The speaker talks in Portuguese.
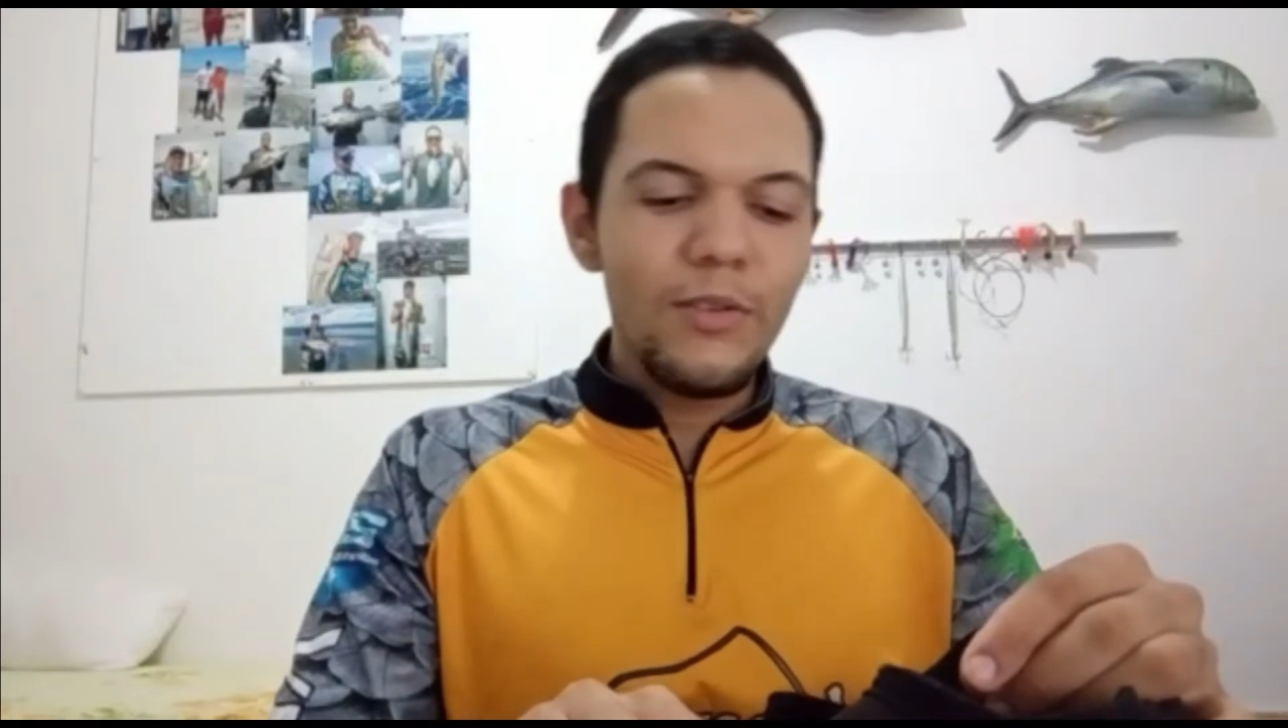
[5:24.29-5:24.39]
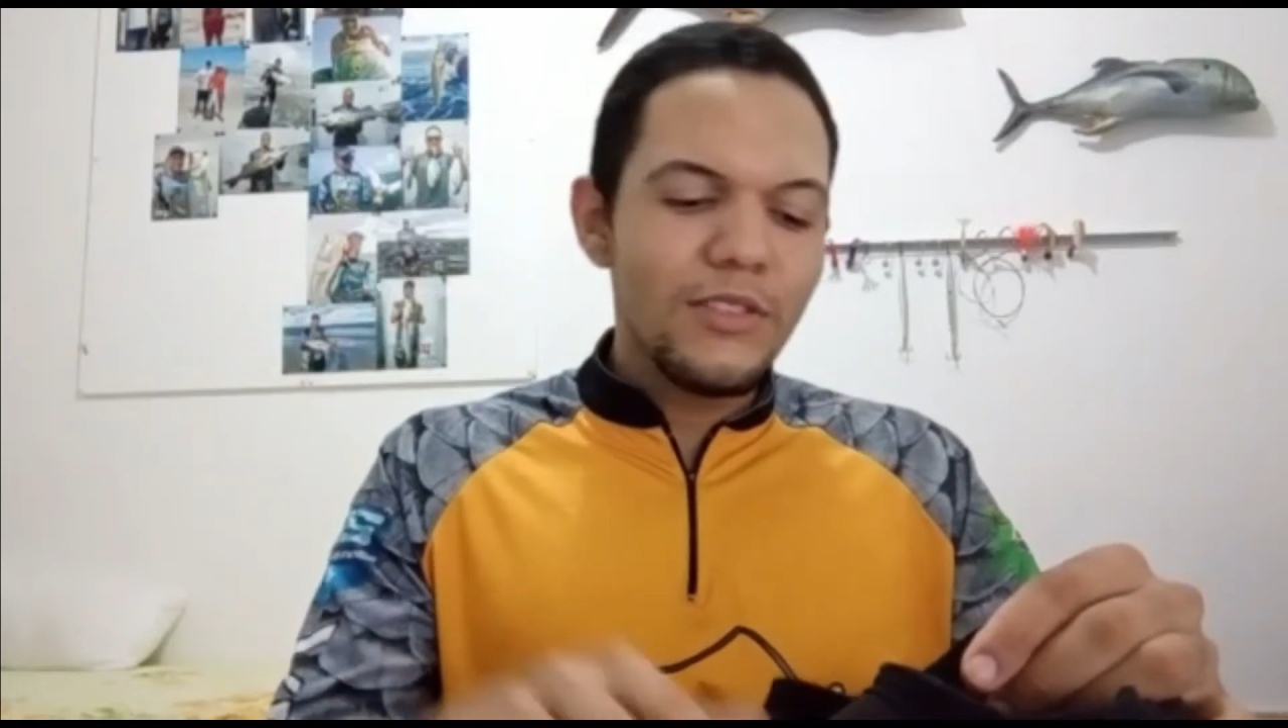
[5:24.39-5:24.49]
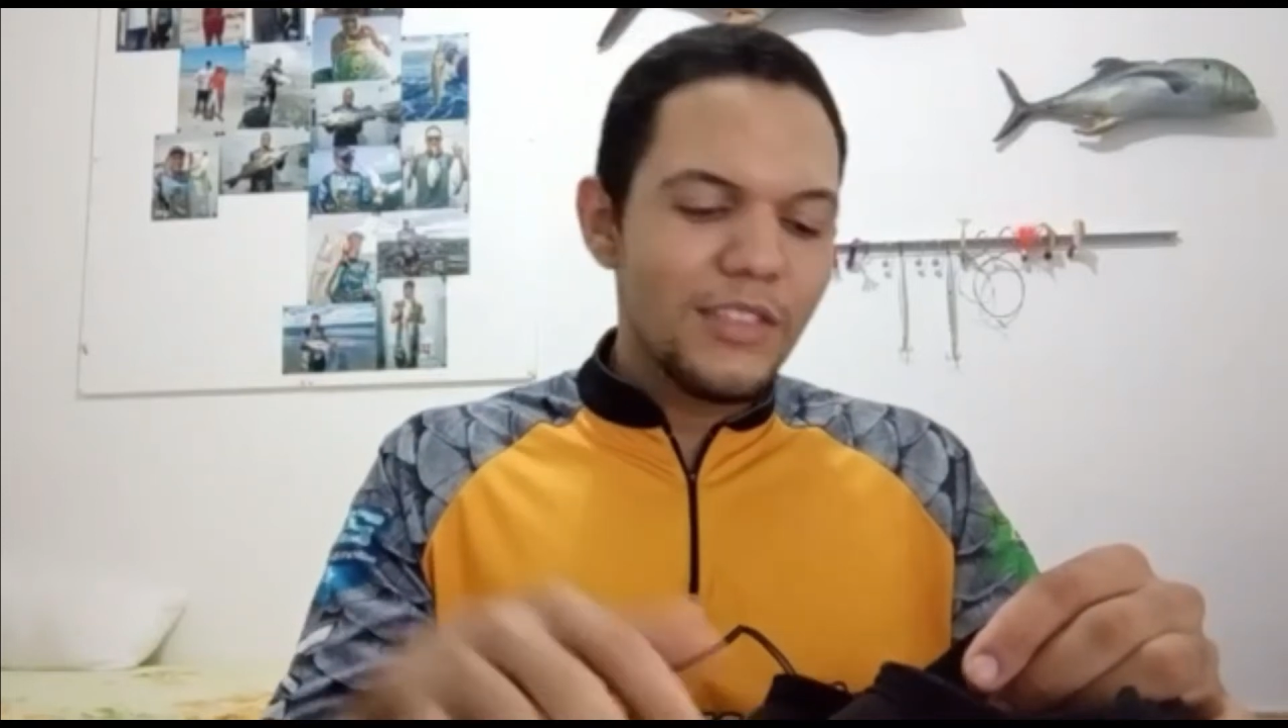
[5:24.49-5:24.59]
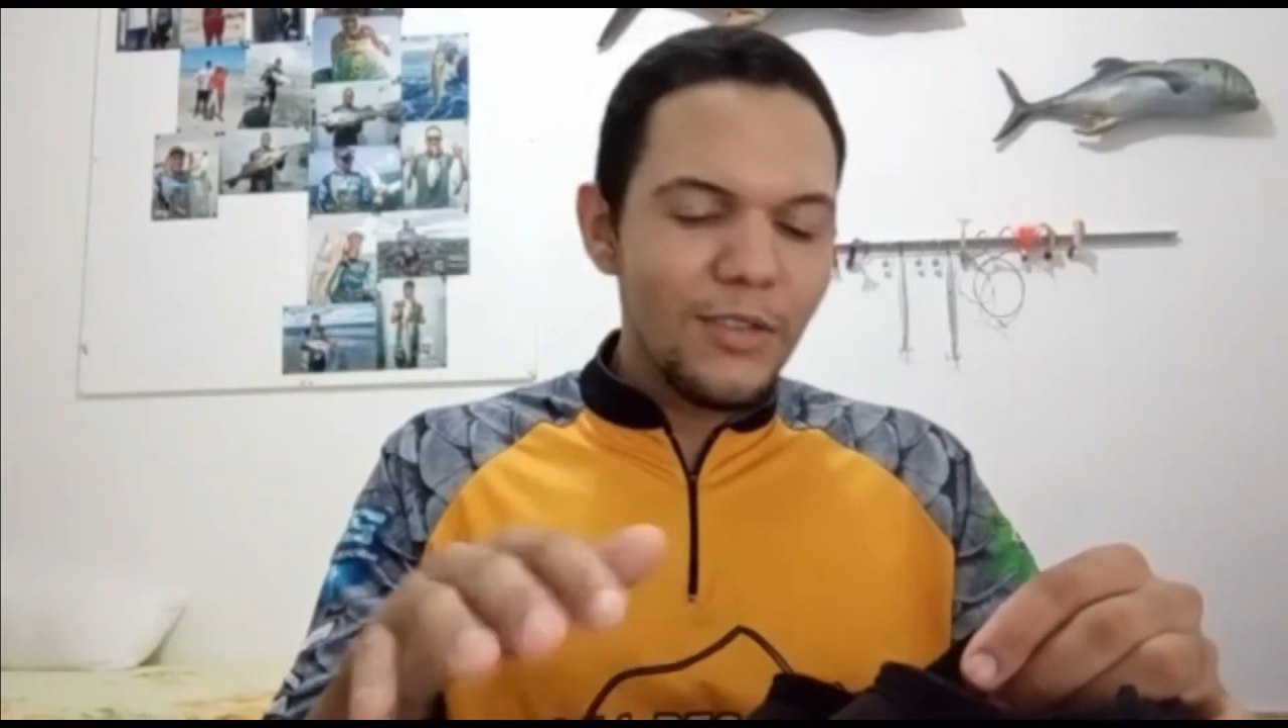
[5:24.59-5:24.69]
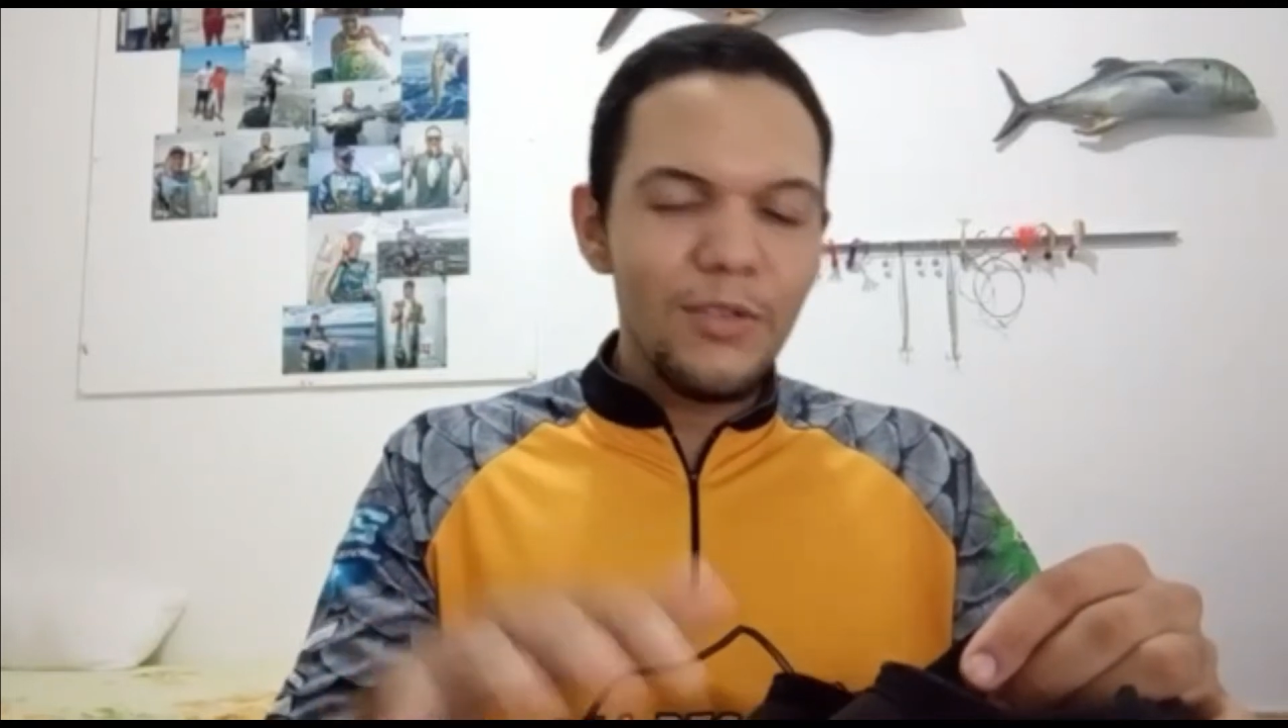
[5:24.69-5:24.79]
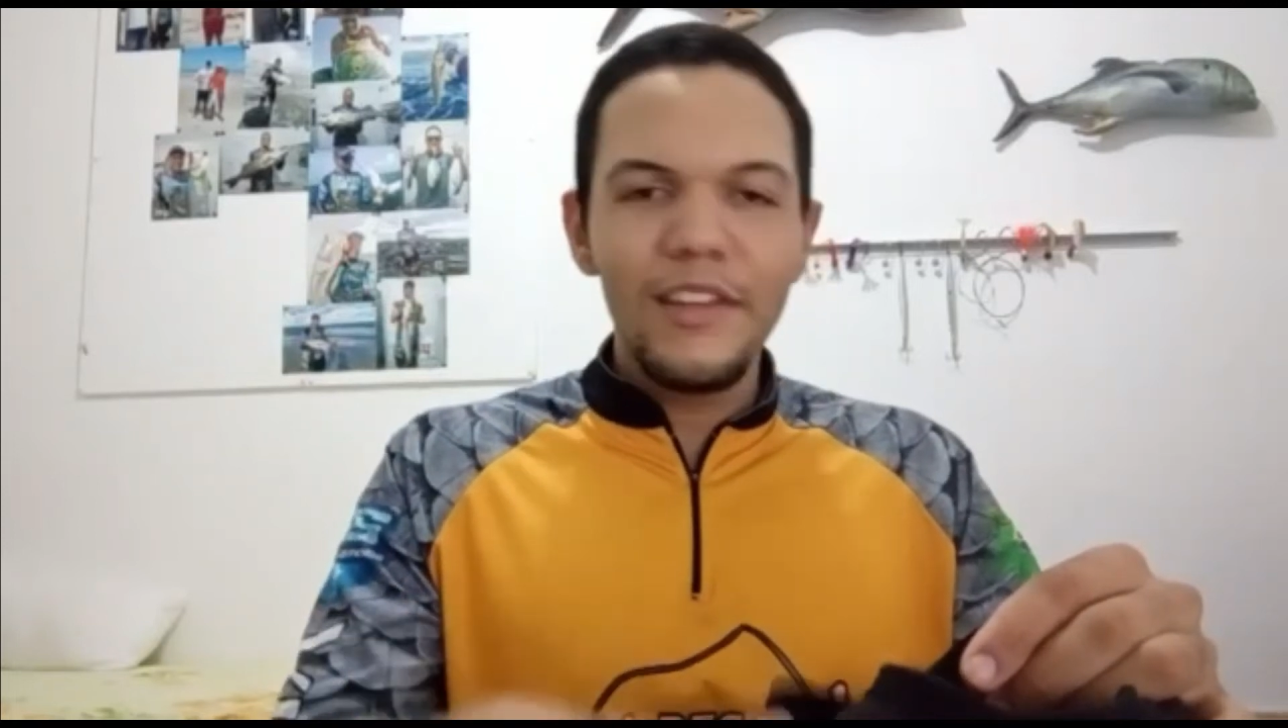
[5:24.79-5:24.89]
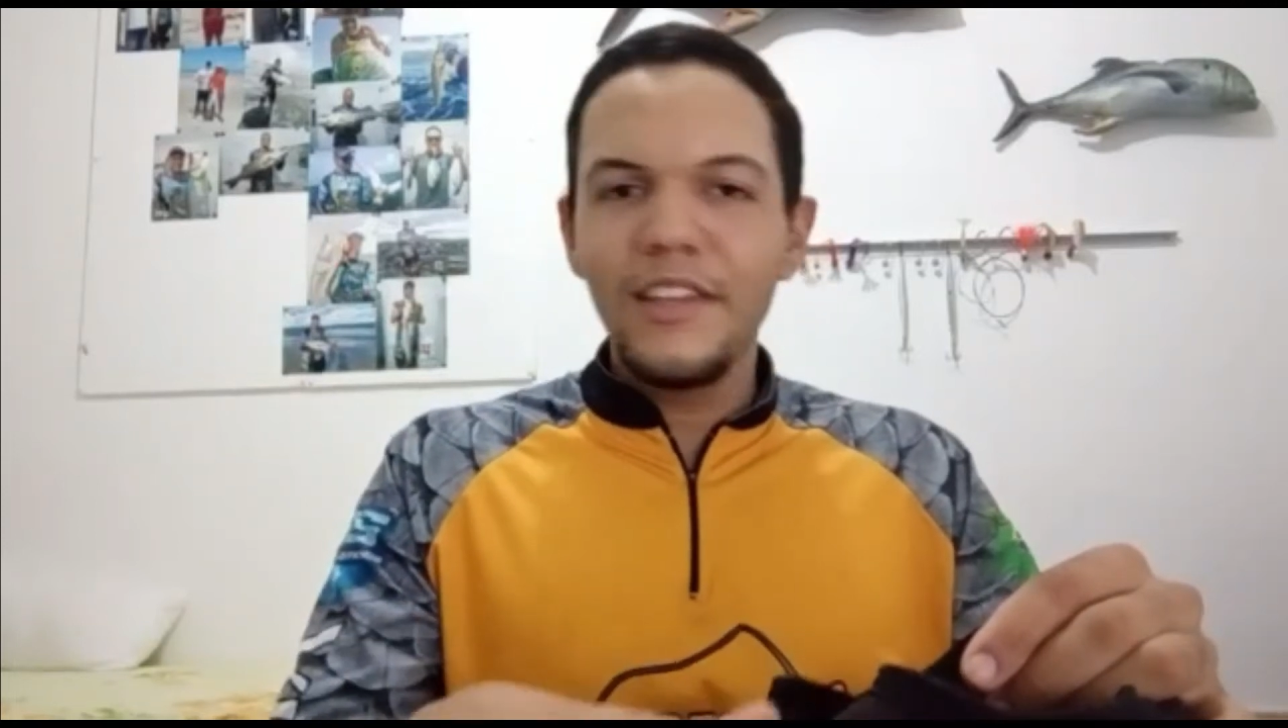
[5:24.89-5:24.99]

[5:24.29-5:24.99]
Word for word: eu sinto lhe